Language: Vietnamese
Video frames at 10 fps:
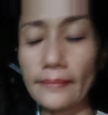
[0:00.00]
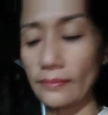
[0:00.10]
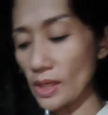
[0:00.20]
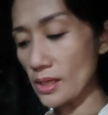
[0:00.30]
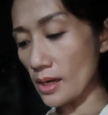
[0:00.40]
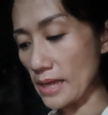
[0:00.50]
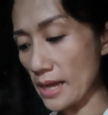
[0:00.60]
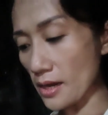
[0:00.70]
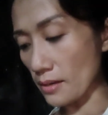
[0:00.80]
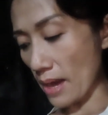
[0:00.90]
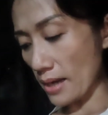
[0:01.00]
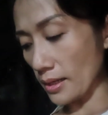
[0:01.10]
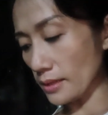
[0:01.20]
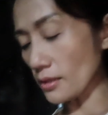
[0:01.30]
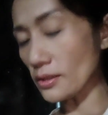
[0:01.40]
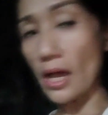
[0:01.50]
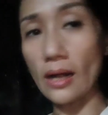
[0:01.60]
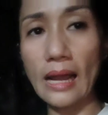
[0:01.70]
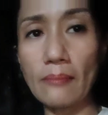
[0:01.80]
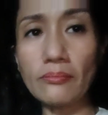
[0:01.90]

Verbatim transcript: bây giờ gia đình bạn ấy tức giận lắm